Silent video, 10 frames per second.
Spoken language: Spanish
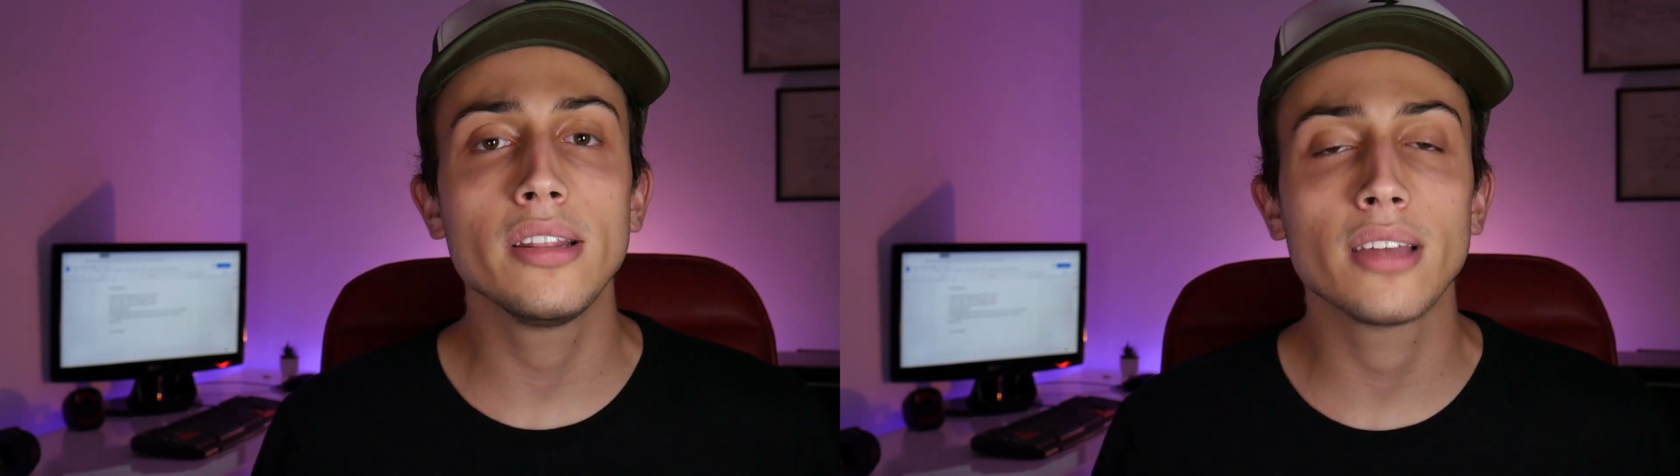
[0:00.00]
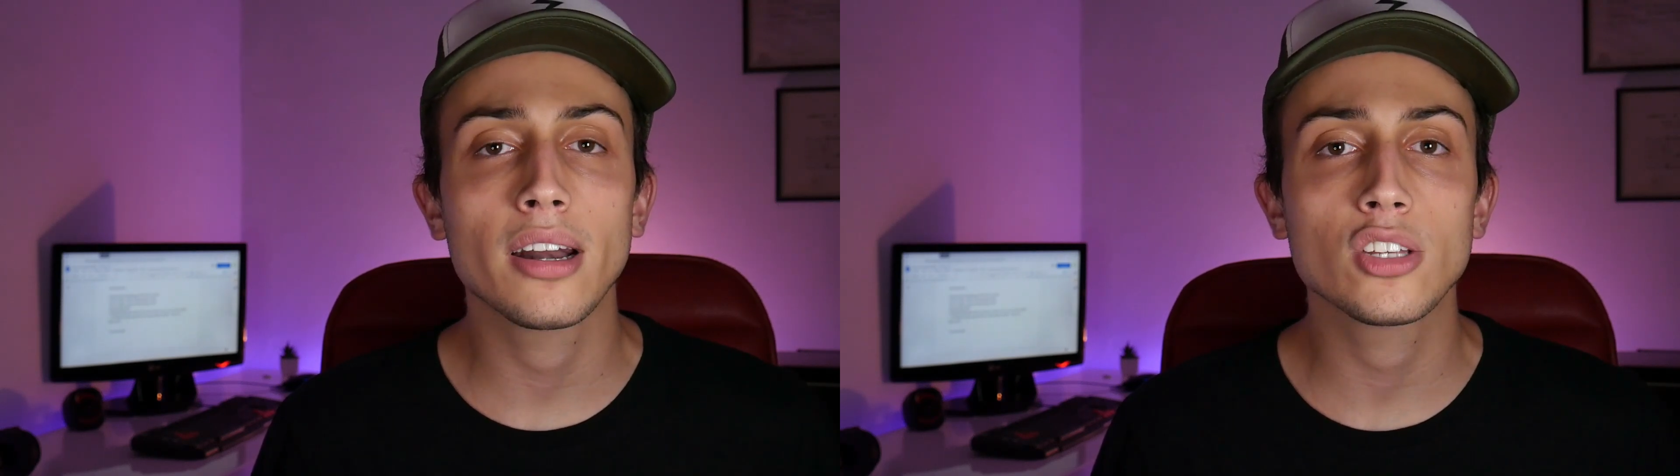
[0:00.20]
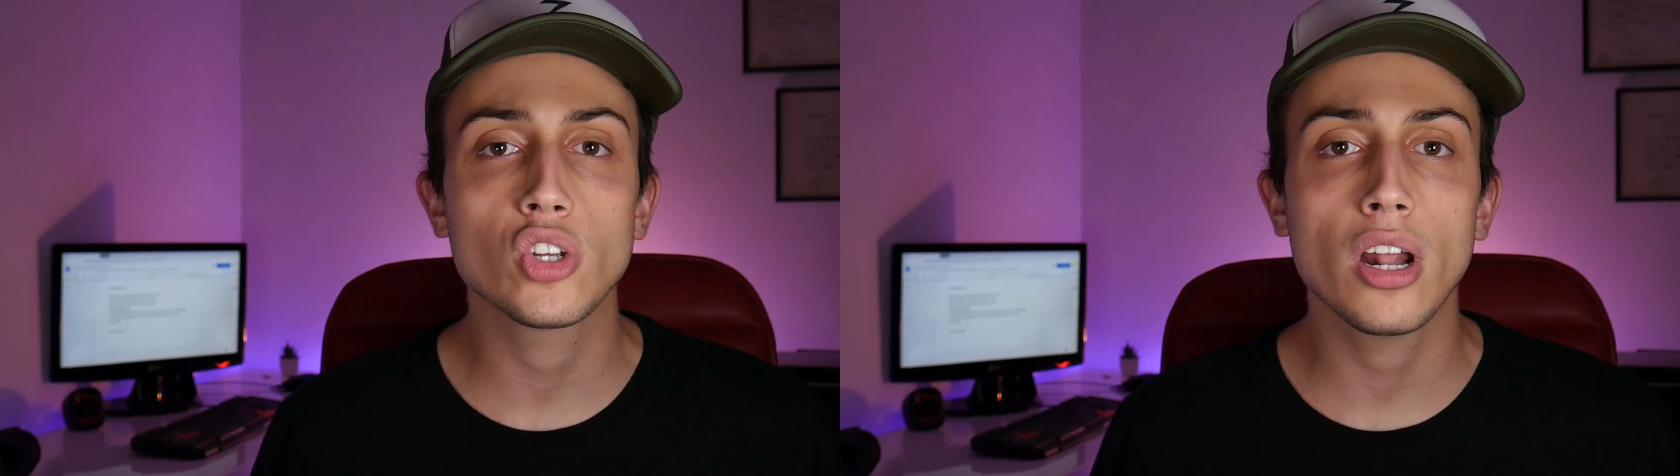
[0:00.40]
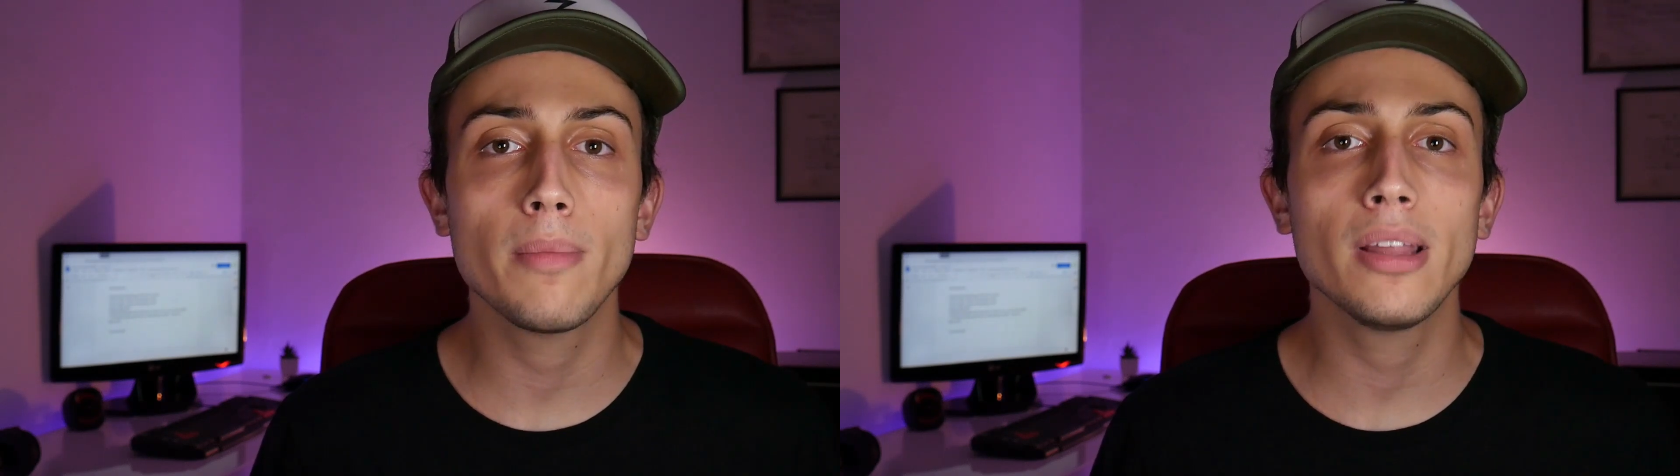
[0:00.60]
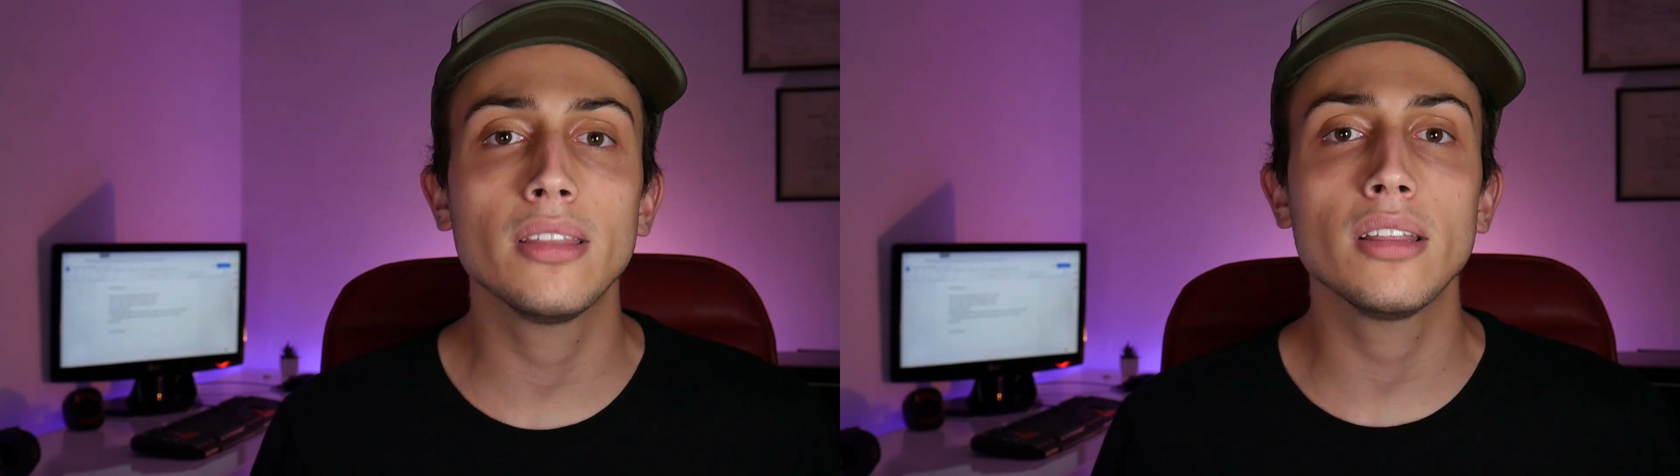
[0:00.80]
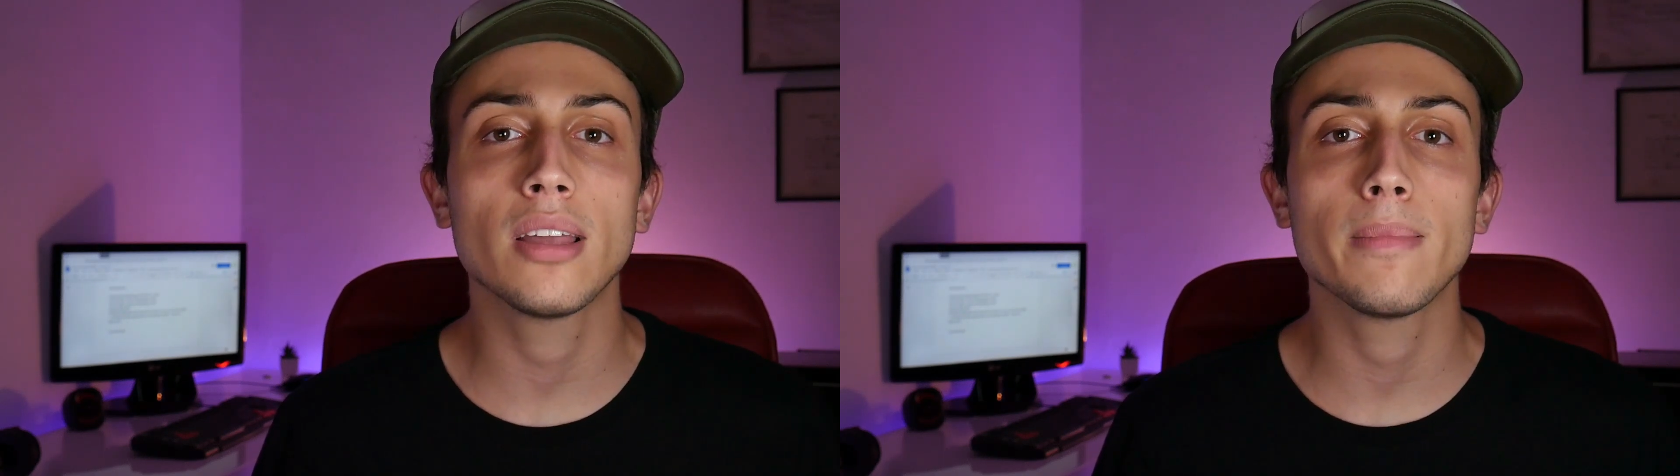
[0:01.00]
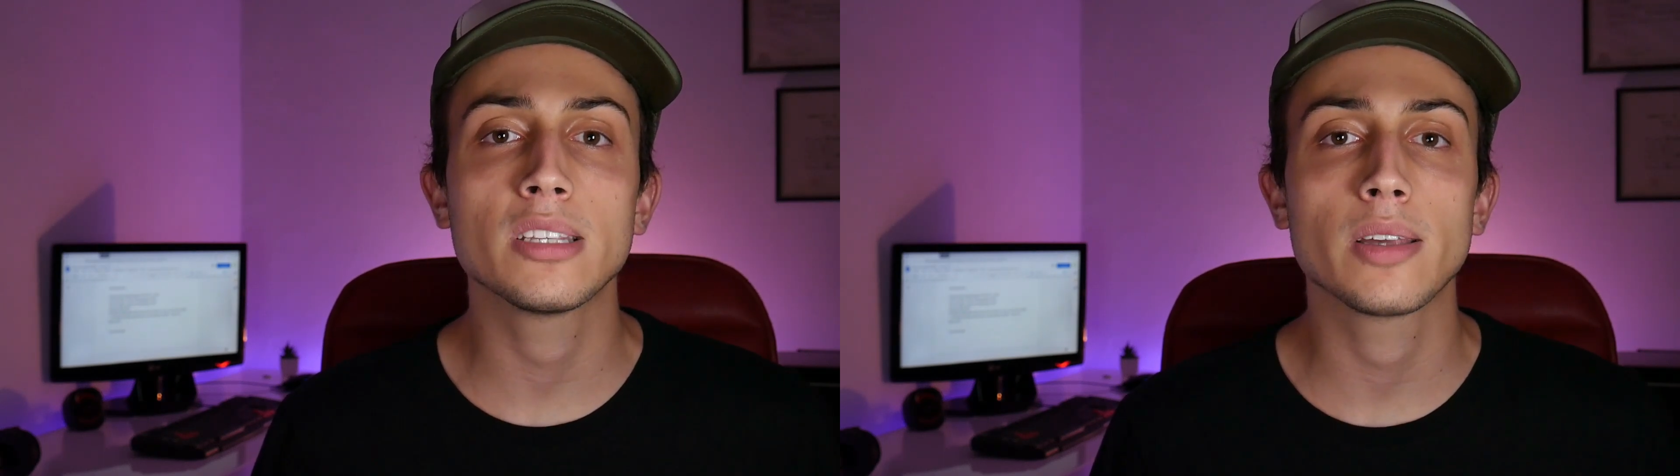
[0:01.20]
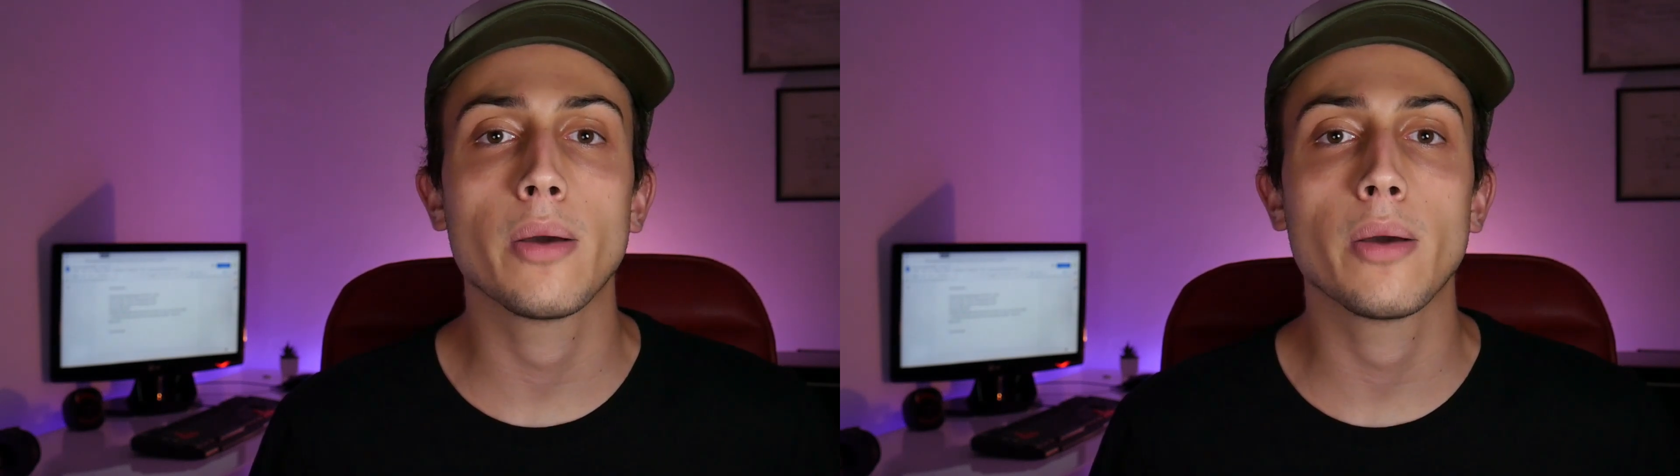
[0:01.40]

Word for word: internacionalmente, también se